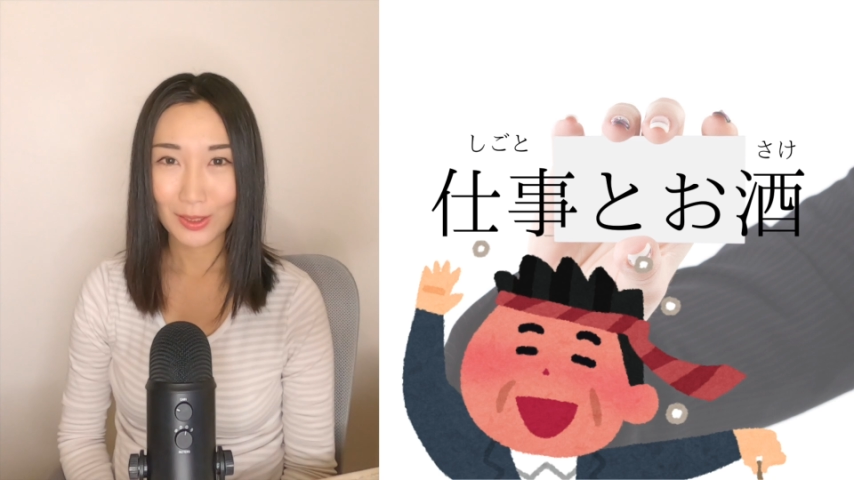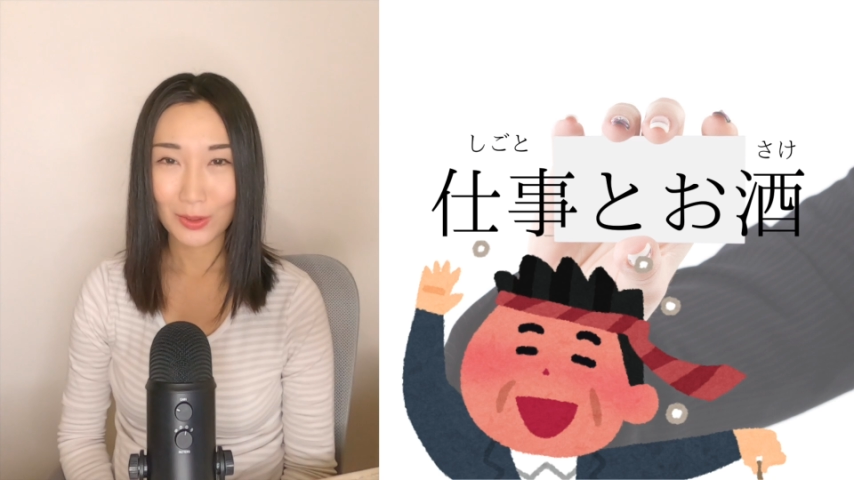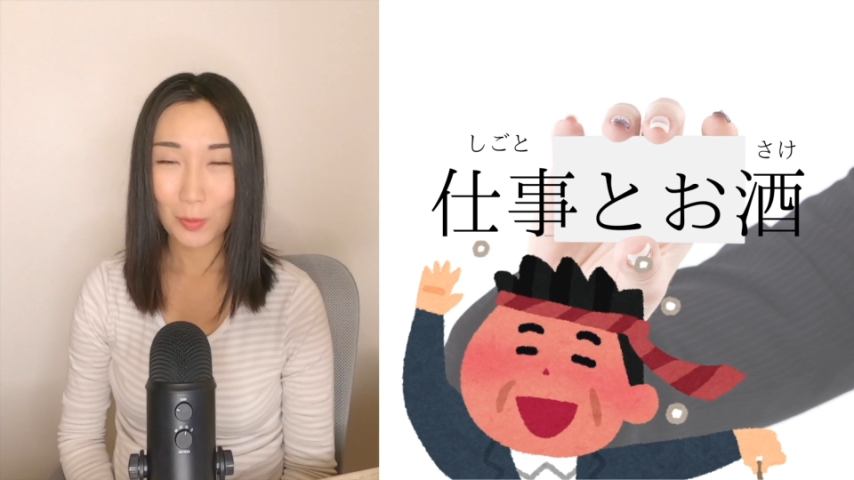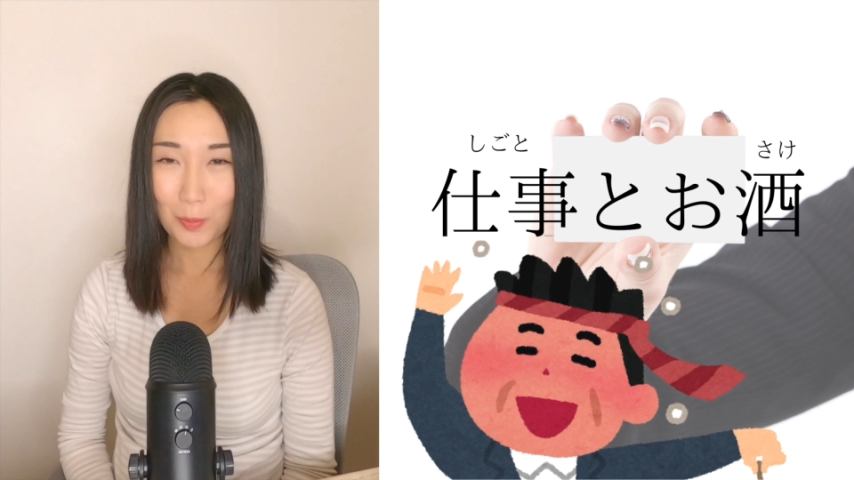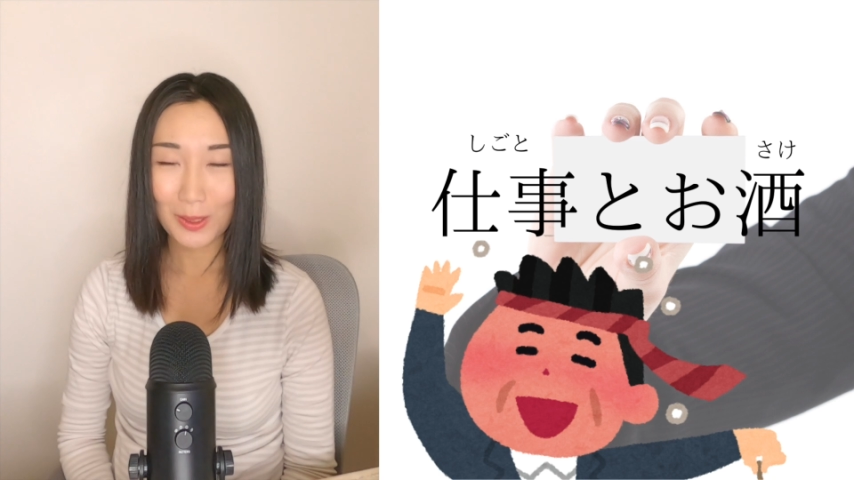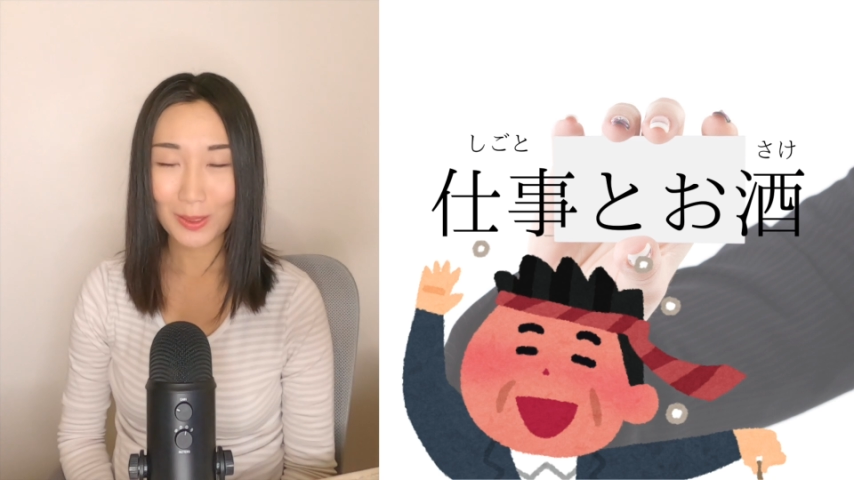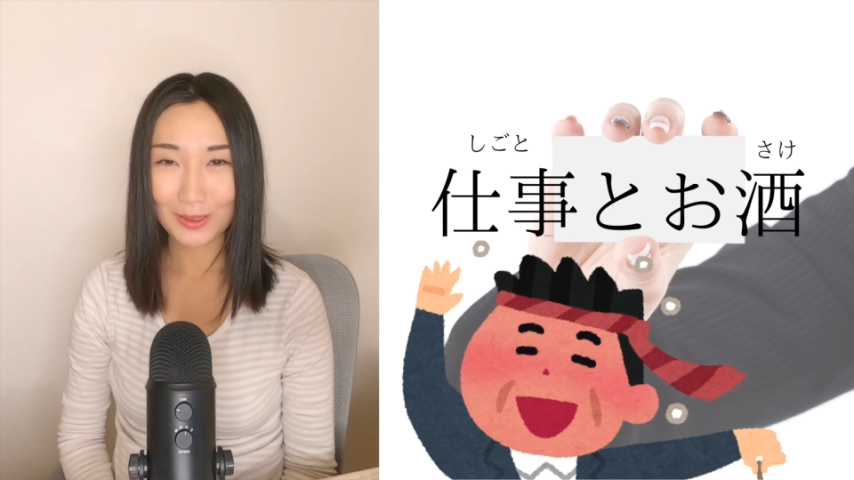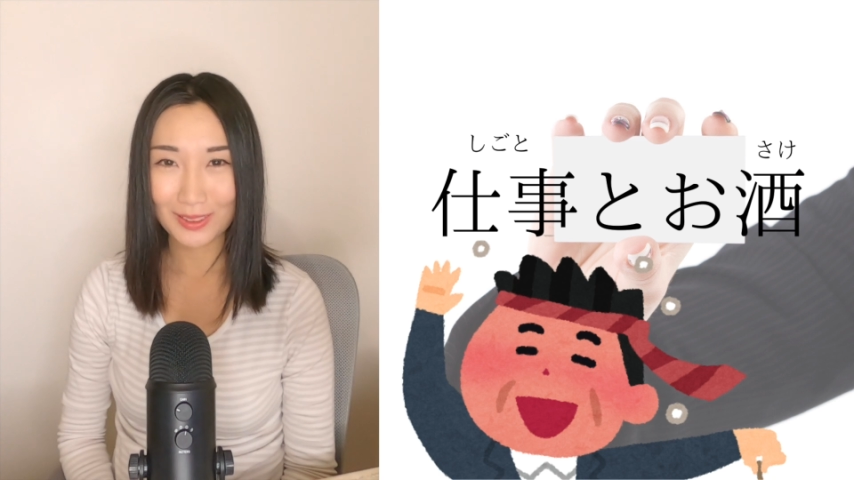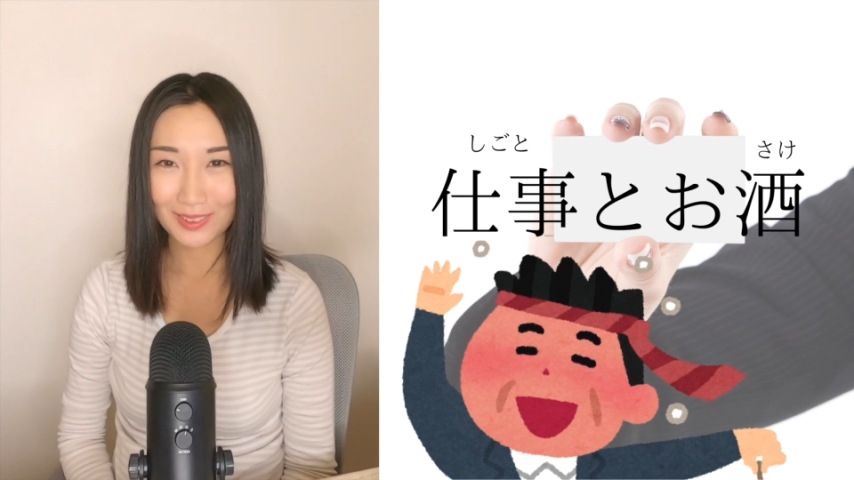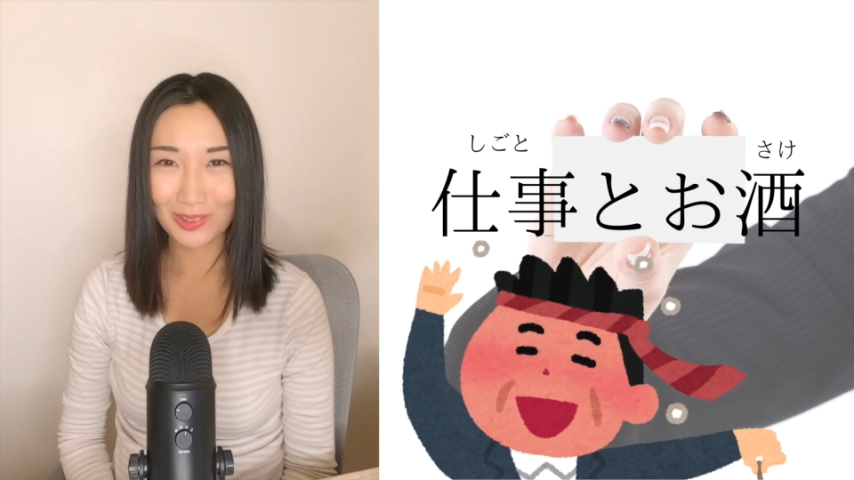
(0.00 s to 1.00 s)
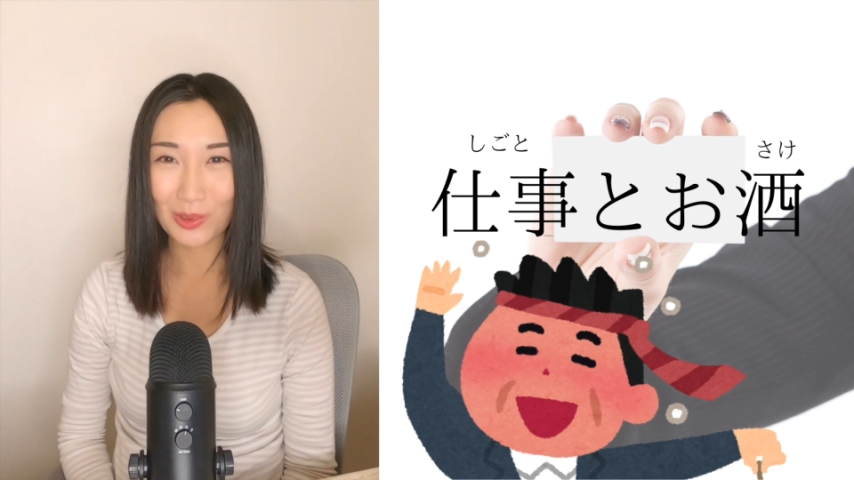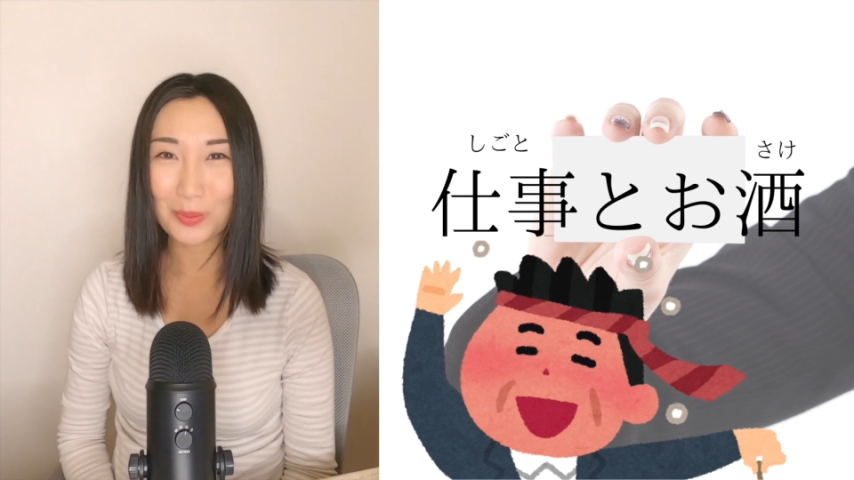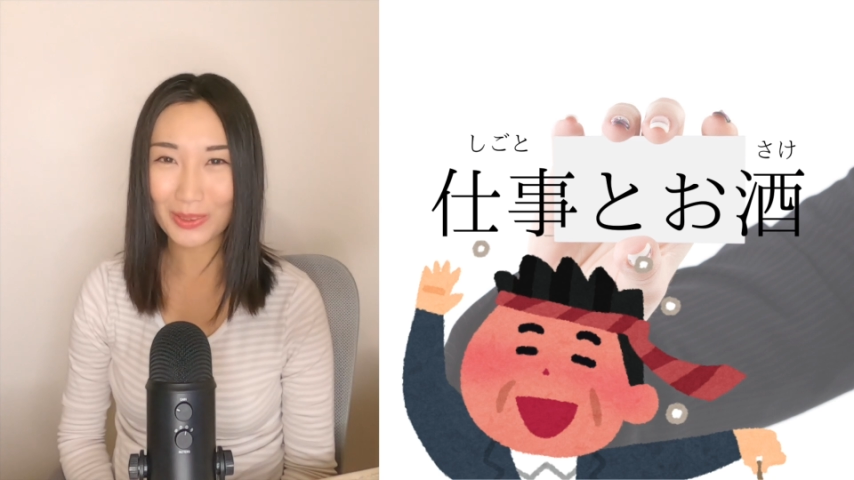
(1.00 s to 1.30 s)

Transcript: 酔っ払った人を見